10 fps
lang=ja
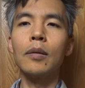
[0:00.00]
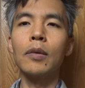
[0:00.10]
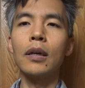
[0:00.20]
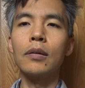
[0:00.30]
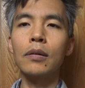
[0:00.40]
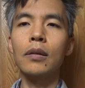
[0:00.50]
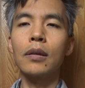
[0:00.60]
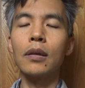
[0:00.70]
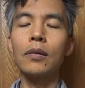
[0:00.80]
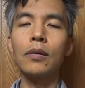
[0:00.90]
決めるっ
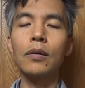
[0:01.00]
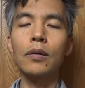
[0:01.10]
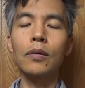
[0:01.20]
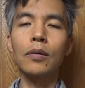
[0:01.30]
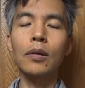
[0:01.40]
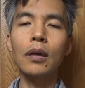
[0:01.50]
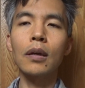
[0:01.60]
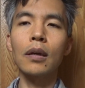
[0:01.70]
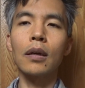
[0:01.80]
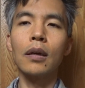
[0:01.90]
ていうこと
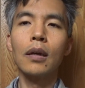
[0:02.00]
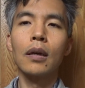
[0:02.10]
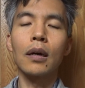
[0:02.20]
で